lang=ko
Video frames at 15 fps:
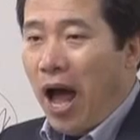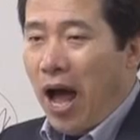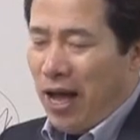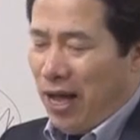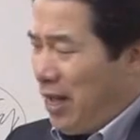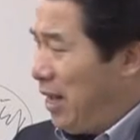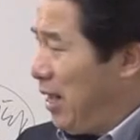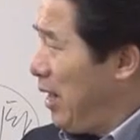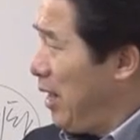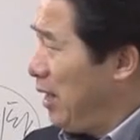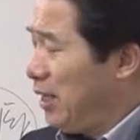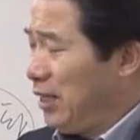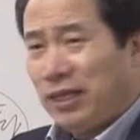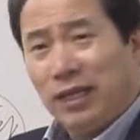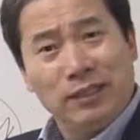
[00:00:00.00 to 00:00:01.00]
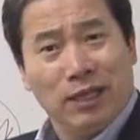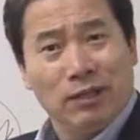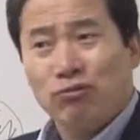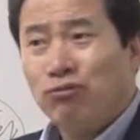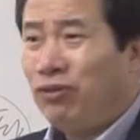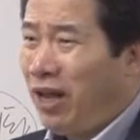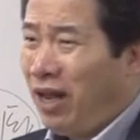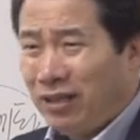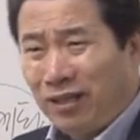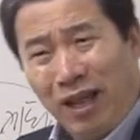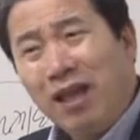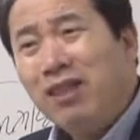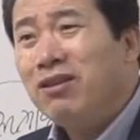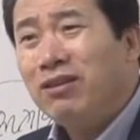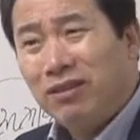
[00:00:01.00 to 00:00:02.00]
하, 산상수훈 해야
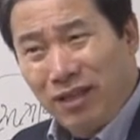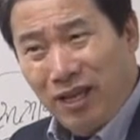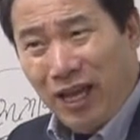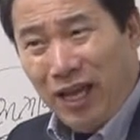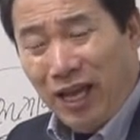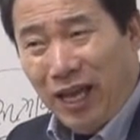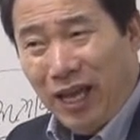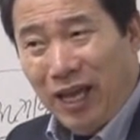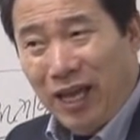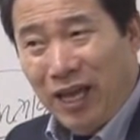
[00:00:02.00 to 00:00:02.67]
됐는데.